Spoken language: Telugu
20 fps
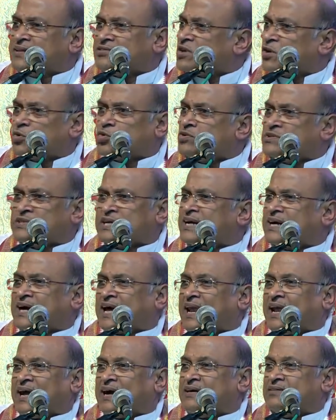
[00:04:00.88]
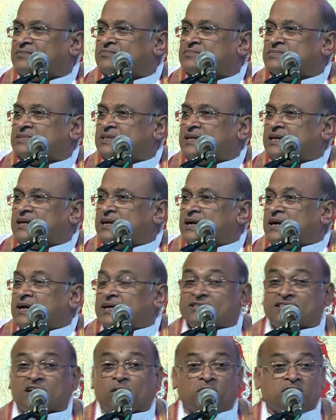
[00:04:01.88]
ఏం తక్కువ చేయక్కల
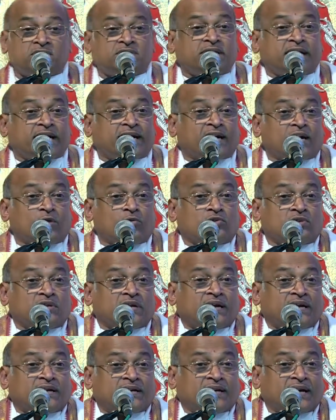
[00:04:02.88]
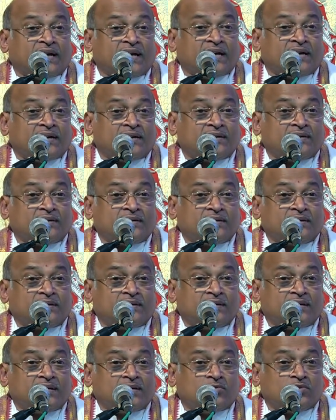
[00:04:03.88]
సమస్య ఎక్కడ ఉంది అంటే
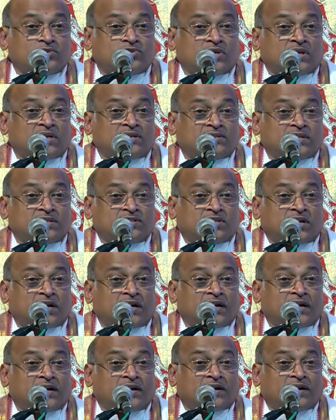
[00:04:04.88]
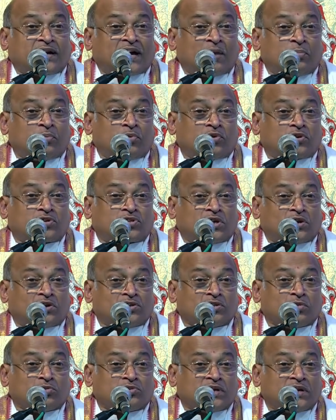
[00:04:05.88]
విశ్వనాథ సత్యనారాయణ గారు కల్పవృక్షంలో
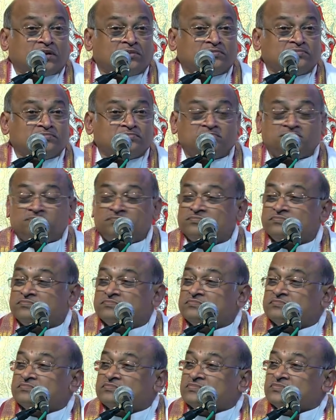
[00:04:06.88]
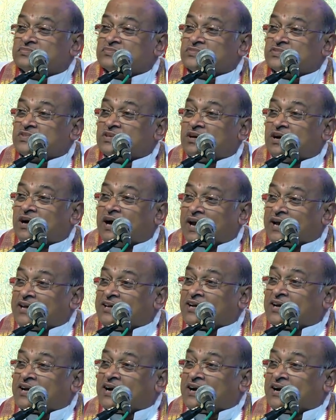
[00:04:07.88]
చెబుతాడు
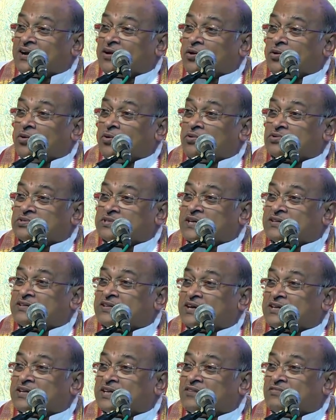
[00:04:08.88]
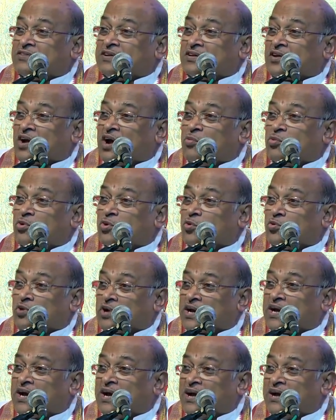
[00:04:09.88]
అరణ్యకాండలో సీతాదేవి రాముడు
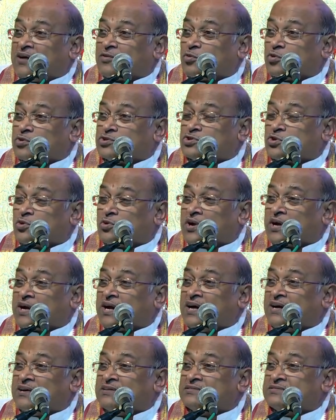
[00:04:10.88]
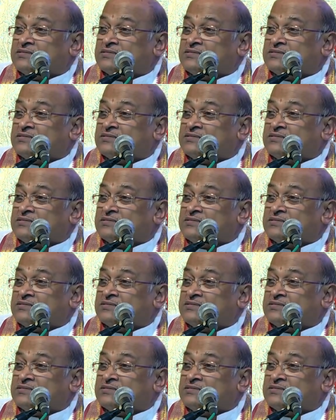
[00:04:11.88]
ఉండగా కూర్చుని ఉండగా